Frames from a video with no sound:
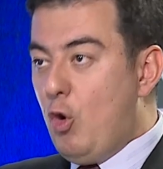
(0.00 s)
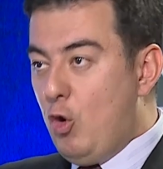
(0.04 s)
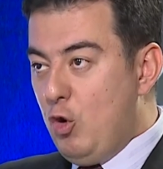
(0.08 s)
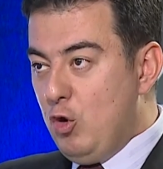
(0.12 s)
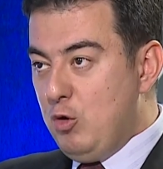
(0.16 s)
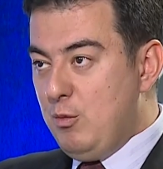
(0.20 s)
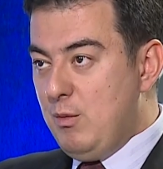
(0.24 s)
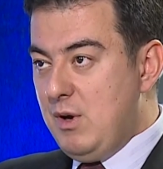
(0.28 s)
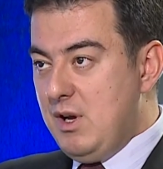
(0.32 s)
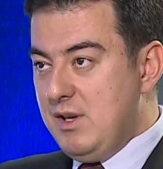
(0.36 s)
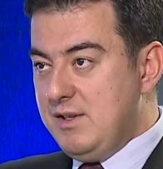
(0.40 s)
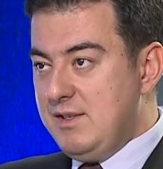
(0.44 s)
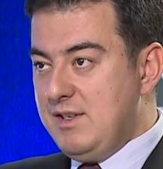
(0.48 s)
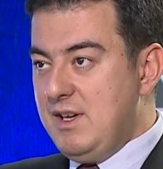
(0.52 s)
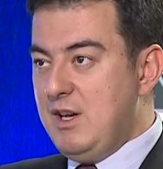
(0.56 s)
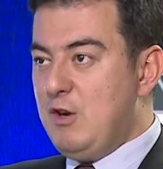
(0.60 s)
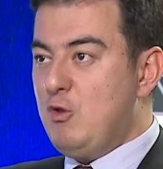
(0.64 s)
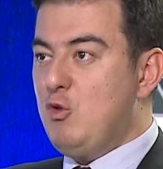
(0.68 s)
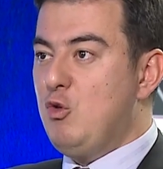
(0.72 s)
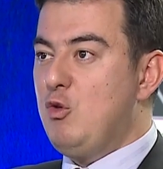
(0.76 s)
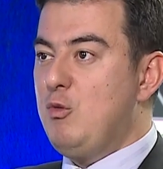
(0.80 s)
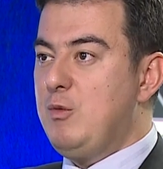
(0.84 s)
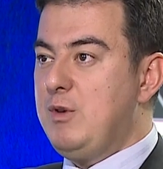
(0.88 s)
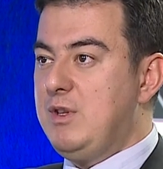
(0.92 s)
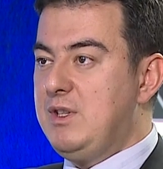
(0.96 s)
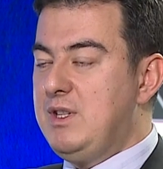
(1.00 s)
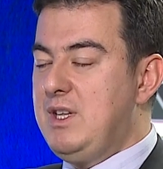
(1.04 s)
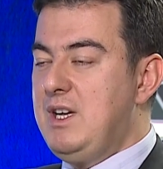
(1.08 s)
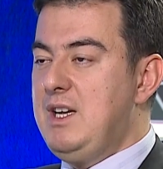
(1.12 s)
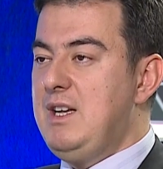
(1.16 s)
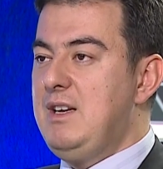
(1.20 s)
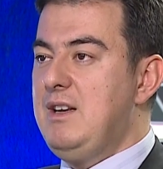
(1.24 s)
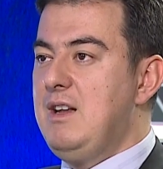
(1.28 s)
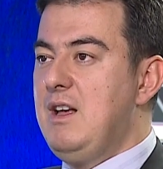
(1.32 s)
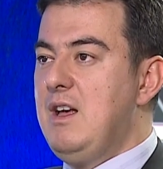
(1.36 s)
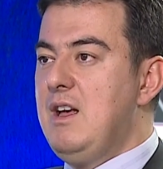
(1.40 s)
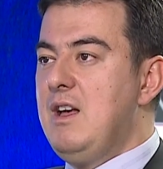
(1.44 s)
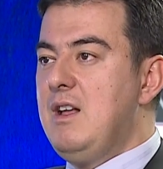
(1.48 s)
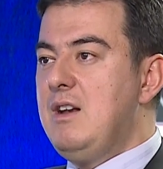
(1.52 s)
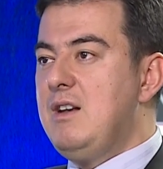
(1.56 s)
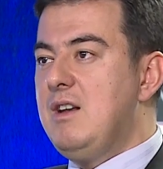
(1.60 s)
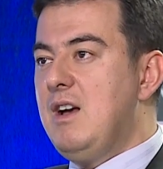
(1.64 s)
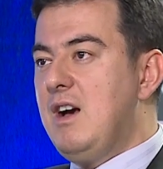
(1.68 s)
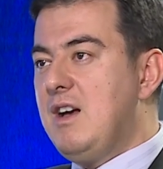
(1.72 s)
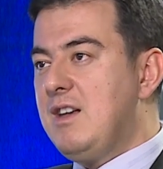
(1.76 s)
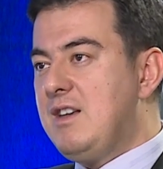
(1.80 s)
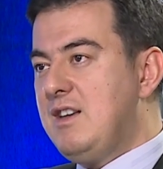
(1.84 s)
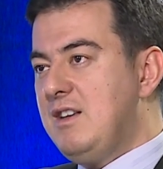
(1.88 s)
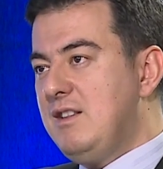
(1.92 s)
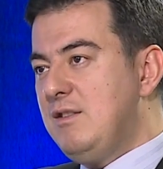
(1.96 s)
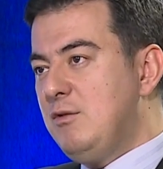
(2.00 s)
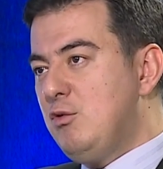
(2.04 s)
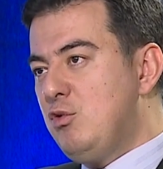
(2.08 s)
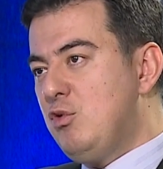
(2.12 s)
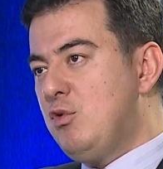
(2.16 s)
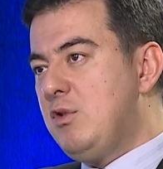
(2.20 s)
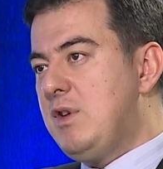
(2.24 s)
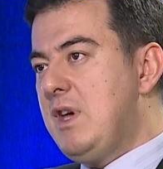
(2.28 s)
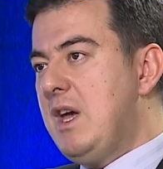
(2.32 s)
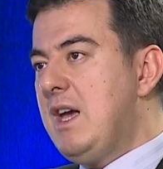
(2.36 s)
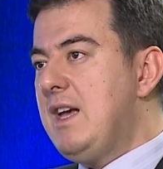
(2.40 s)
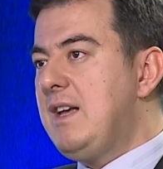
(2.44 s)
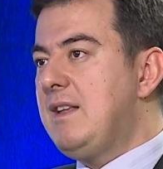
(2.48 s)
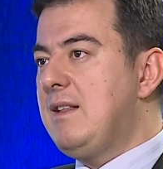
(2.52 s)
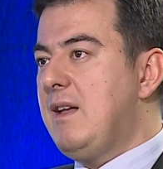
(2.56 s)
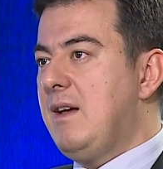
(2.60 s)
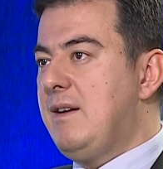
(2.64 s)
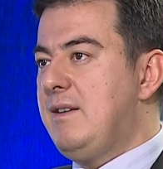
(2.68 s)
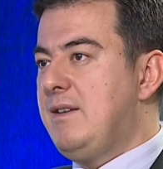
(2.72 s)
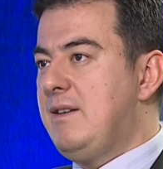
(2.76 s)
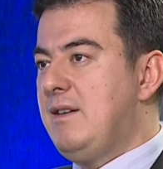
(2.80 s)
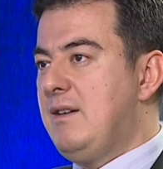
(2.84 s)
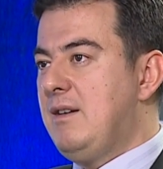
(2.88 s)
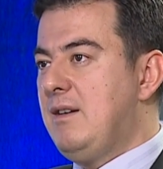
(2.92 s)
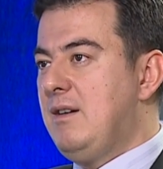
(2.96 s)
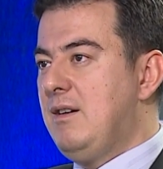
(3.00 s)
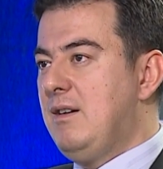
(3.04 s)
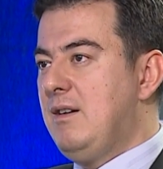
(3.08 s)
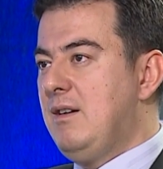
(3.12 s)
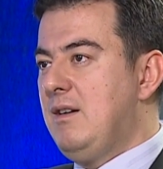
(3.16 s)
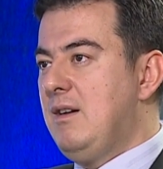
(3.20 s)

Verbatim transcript: olmaz, ekonomik değil. Lakin Türkiye'ye gider.